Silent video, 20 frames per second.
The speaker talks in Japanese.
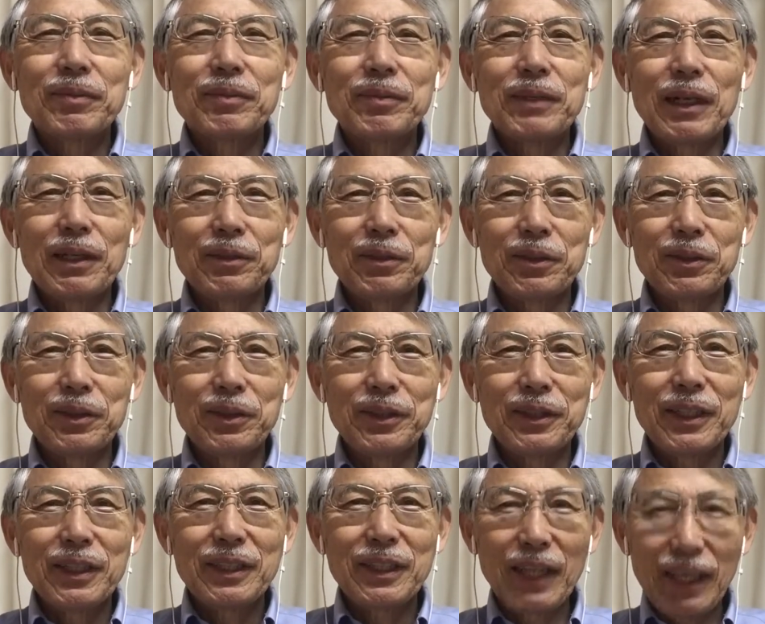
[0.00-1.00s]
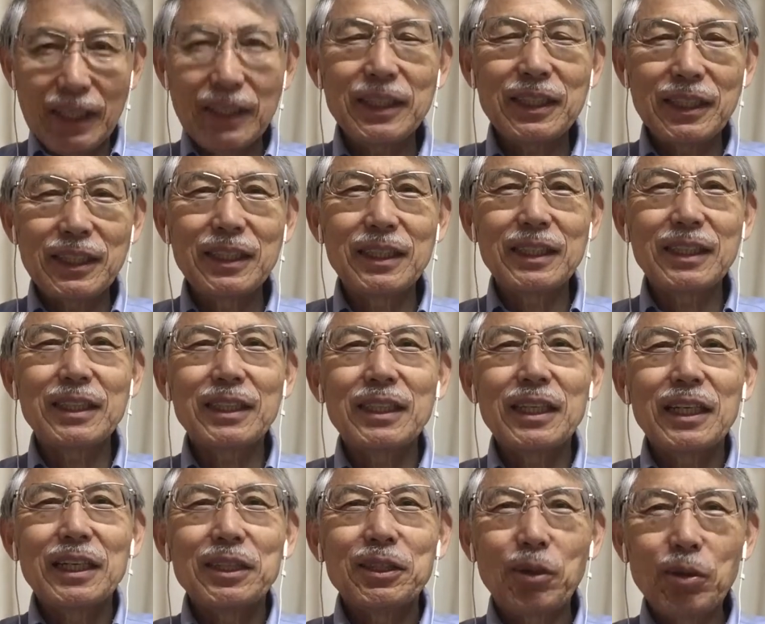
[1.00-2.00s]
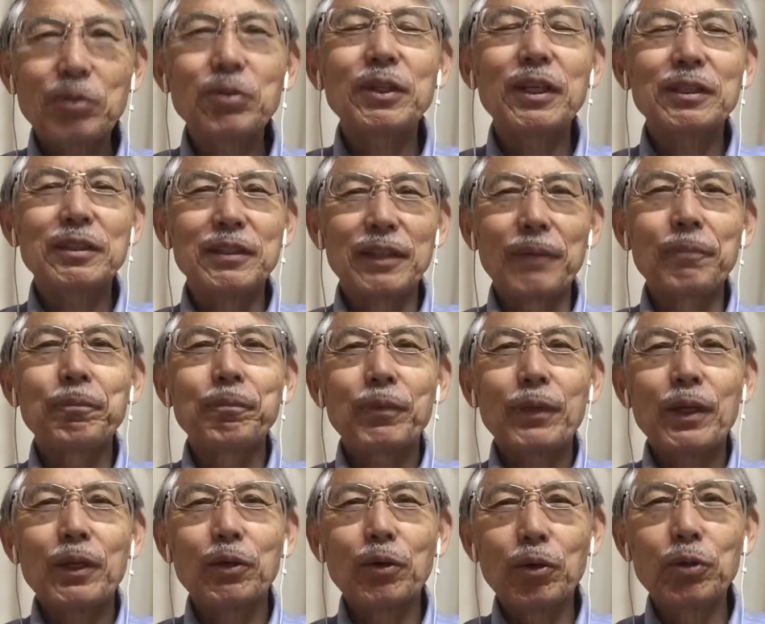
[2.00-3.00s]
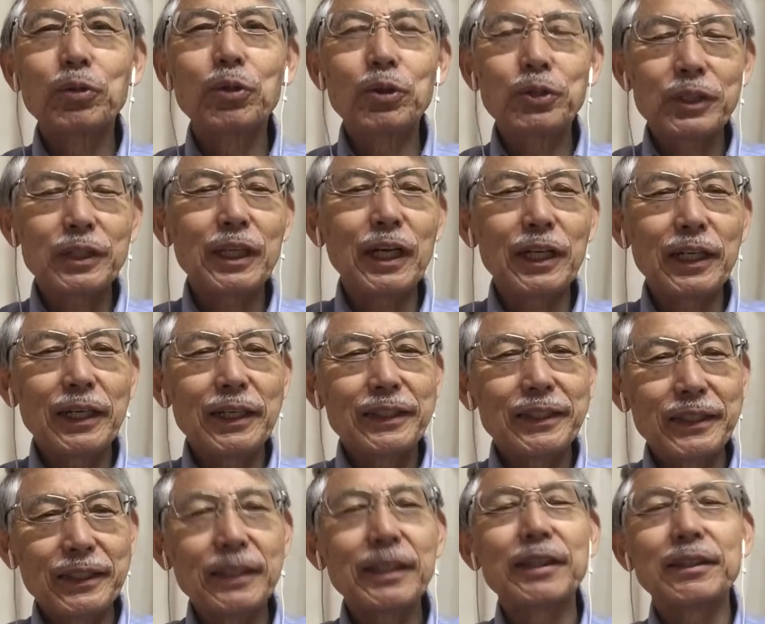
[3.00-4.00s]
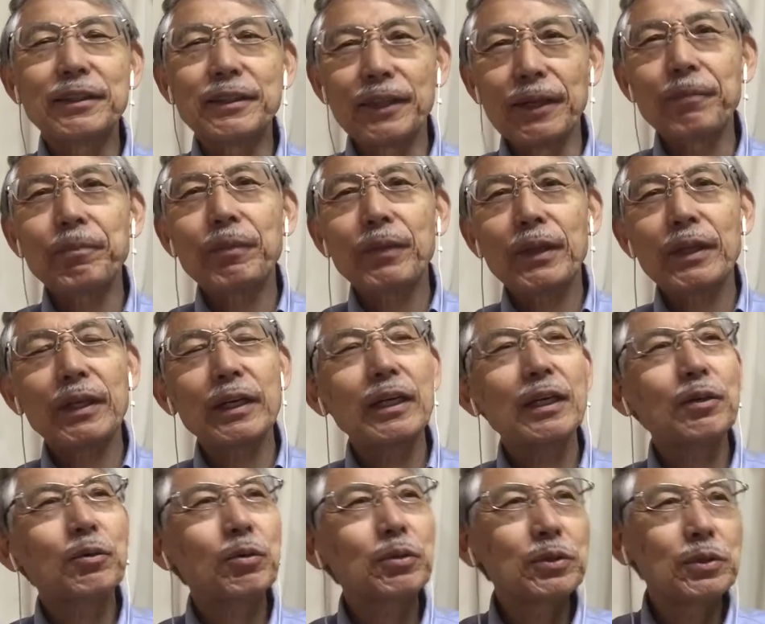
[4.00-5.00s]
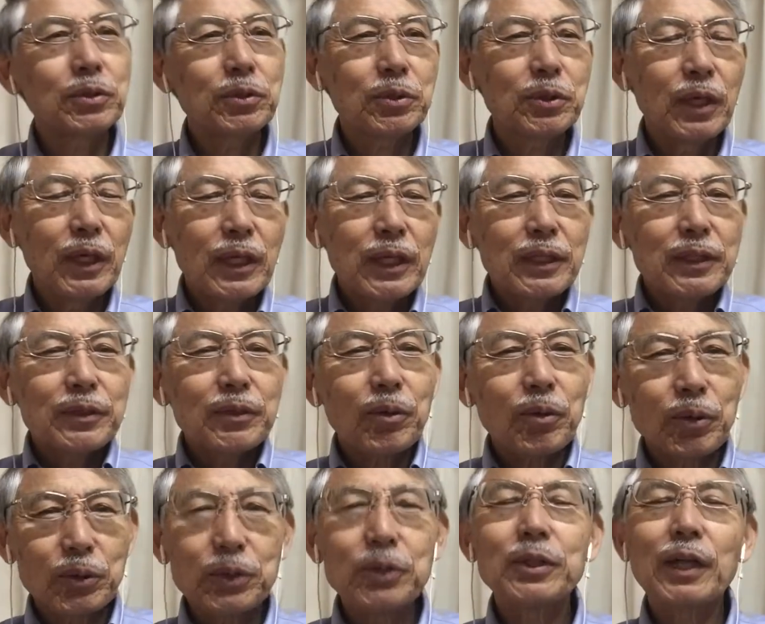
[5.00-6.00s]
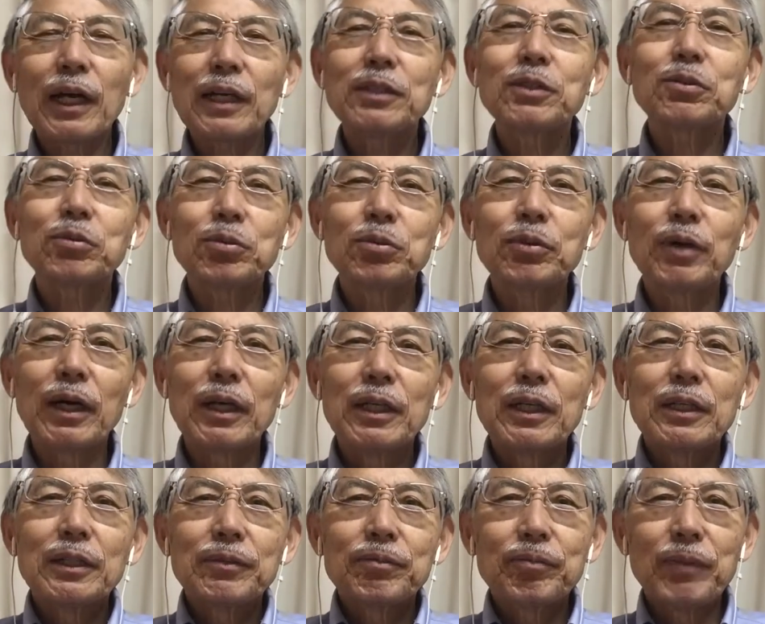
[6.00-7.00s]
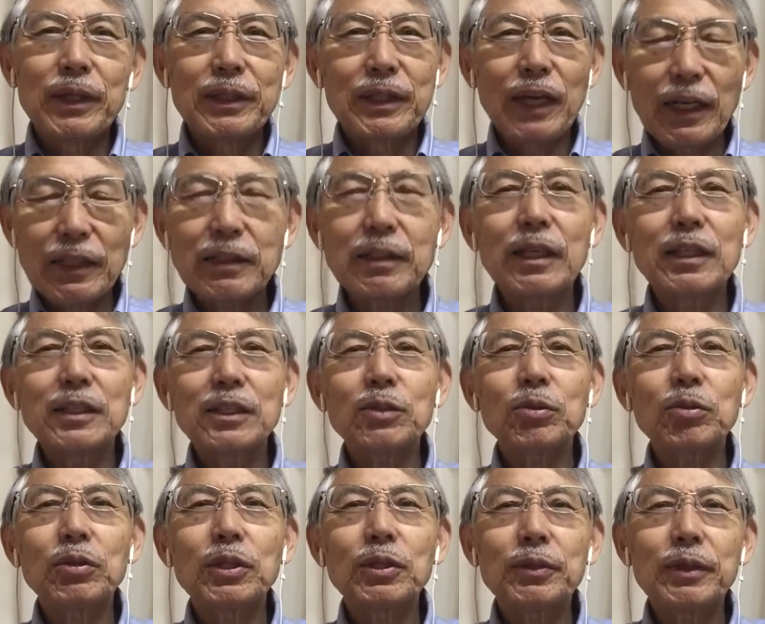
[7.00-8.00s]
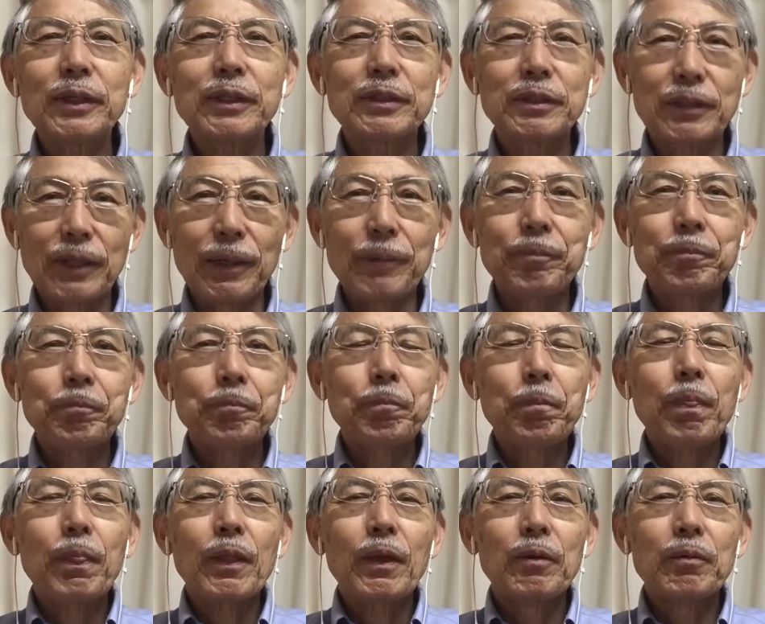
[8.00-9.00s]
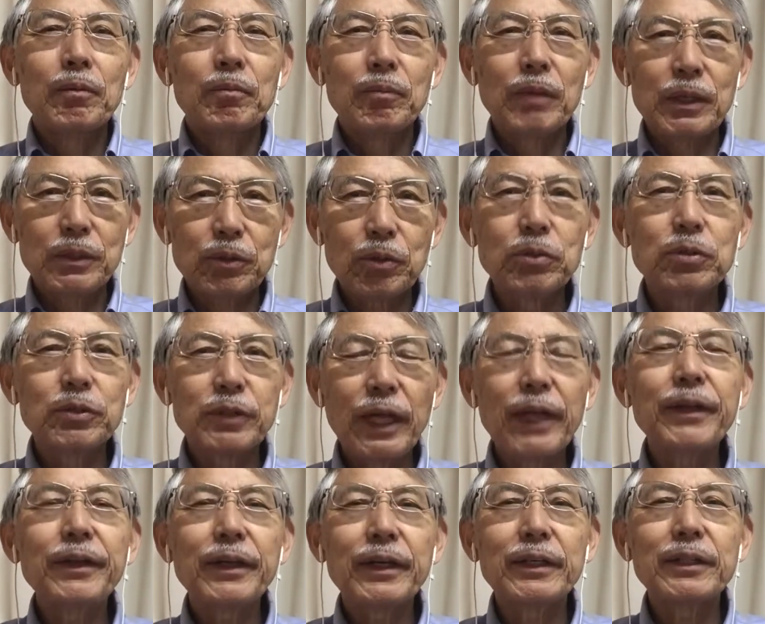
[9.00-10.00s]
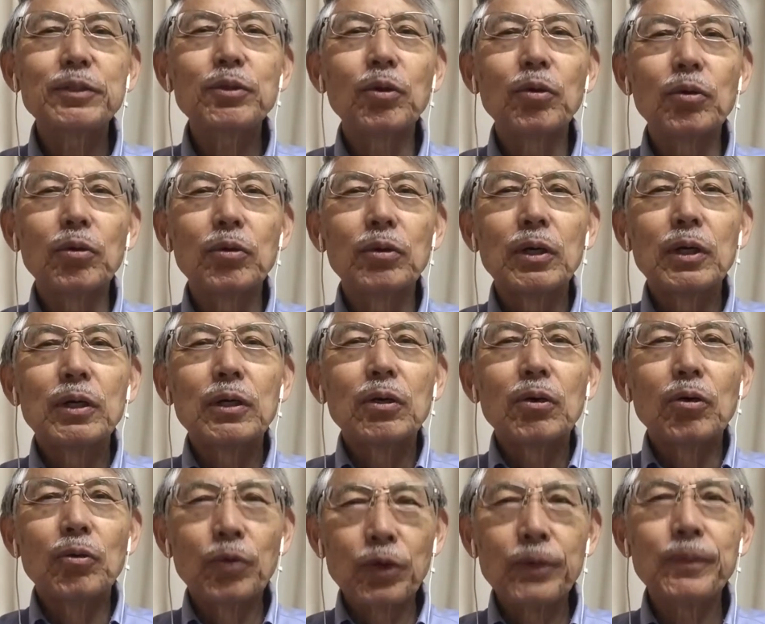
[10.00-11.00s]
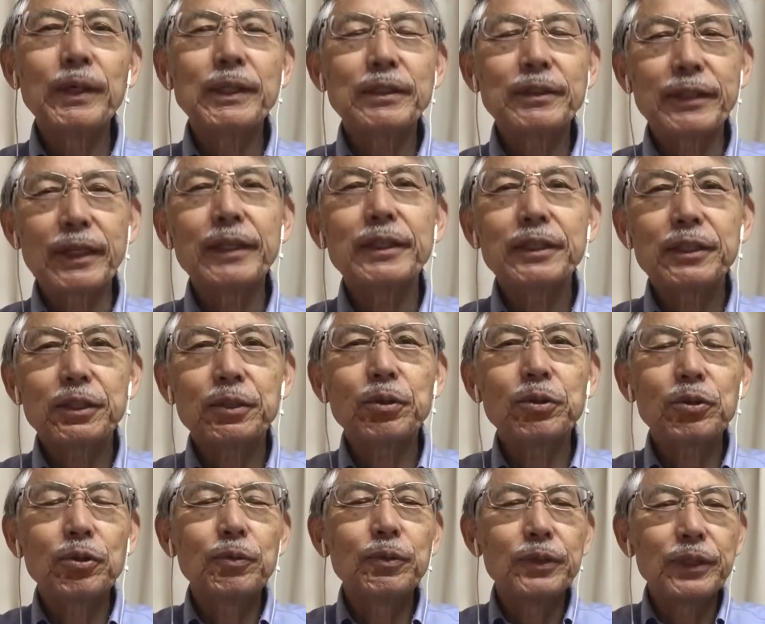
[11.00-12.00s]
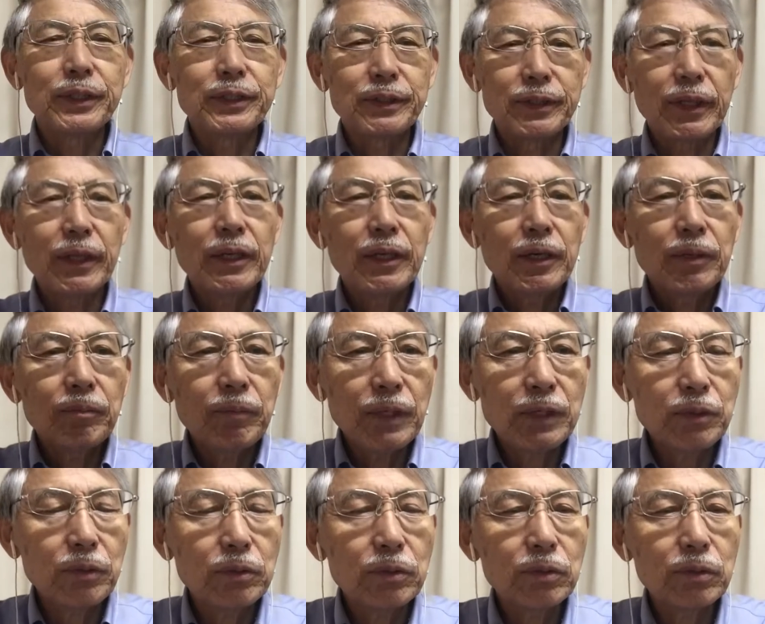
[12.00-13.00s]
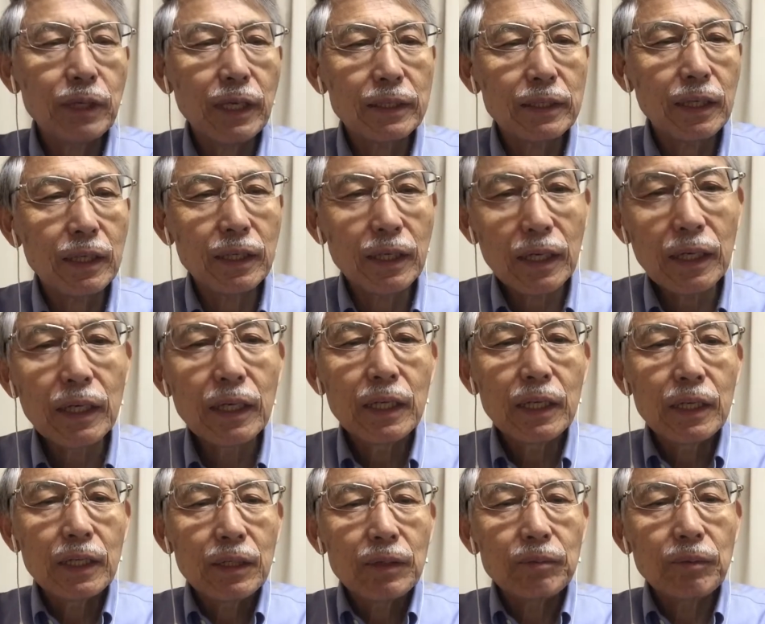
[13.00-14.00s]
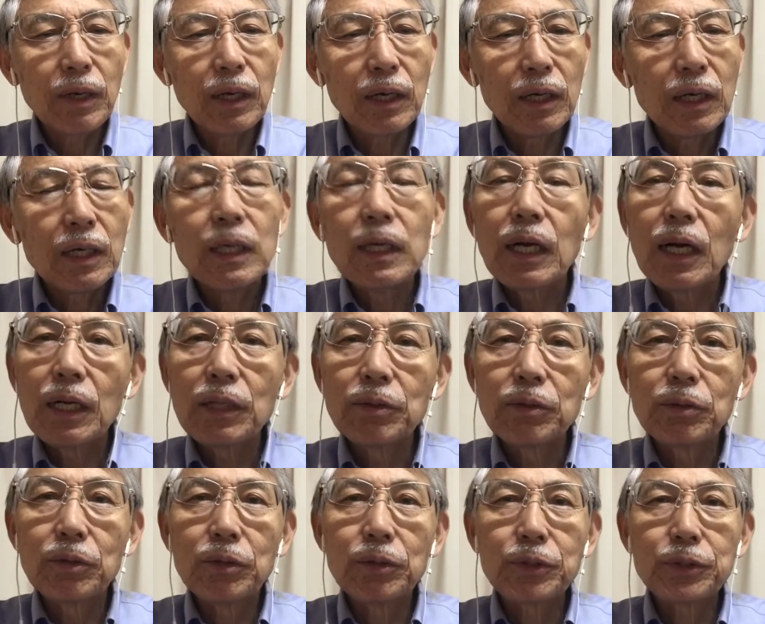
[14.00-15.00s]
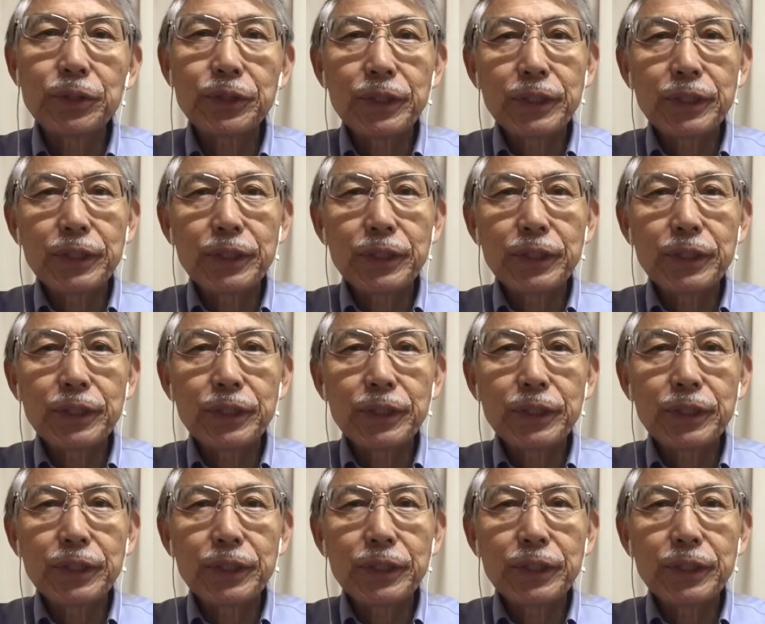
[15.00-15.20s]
あの元気よくですね行動した時期ですね。だけど 50, 50代というのは、まあ、男性にとってはですね、まあ、そういう年齢と思いますね。仕事もですね、まあ、そういう方が、まああの